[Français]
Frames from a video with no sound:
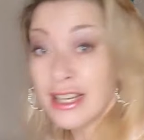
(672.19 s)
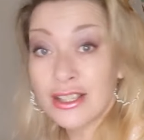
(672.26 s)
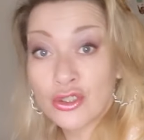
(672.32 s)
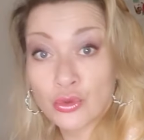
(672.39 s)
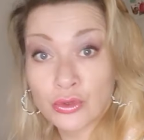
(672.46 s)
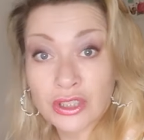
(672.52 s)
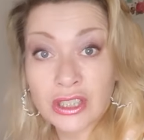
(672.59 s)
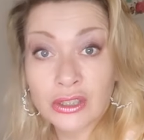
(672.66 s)
les
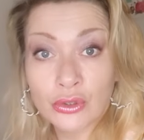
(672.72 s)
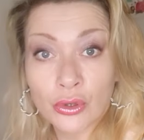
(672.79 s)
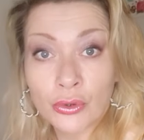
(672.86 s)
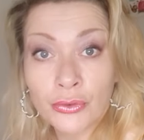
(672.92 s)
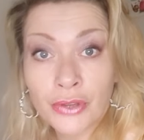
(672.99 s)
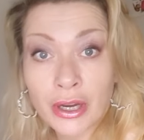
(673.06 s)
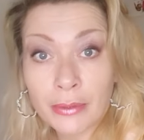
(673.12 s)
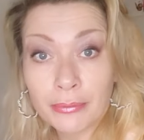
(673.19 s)
outils que
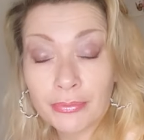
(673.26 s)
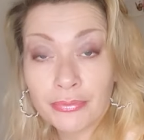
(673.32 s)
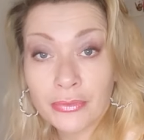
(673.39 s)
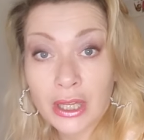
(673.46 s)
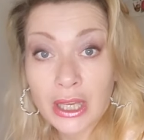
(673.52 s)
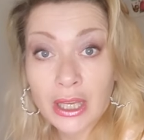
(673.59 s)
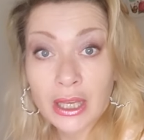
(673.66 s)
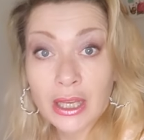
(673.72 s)
l'on a
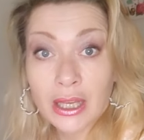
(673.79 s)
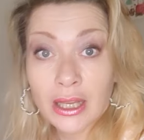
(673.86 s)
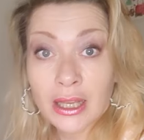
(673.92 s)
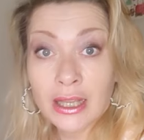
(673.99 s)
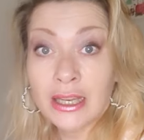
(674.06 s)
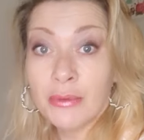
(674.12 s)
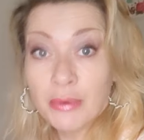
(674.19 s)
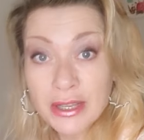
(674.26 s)

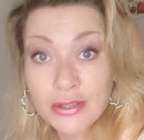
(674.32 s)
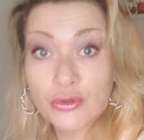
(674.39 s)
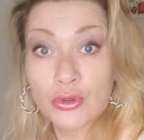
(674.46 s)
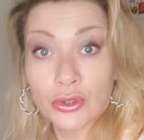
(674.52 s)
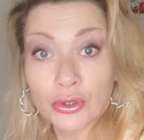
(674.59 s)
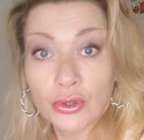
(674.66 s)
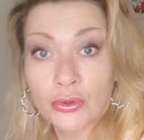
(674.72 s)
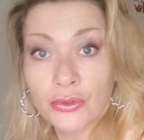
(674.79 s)
et les
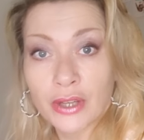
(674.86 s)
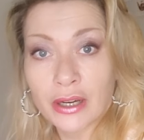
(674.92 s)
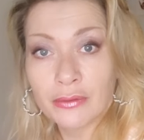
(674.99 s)
blessures que l'on a.